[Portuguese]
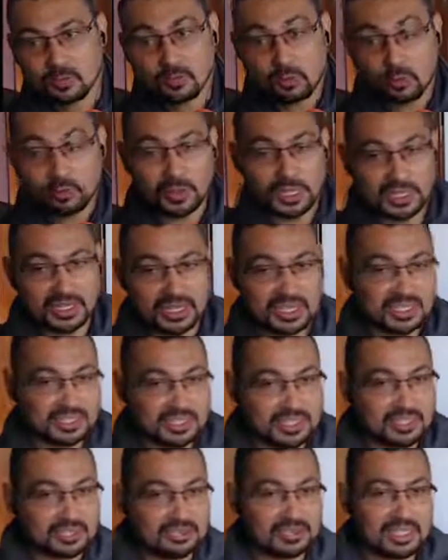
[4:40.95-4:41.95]
Google Play tem que
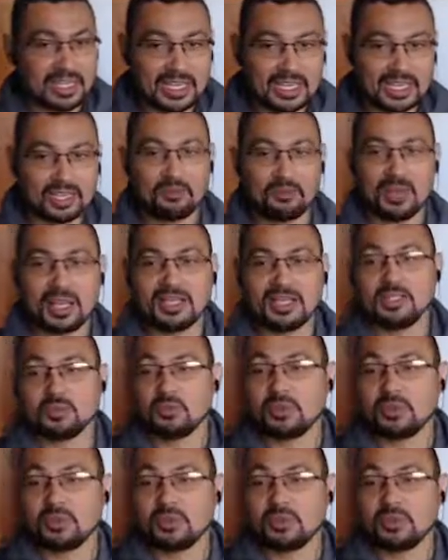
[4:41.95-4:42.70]
ser naquele país para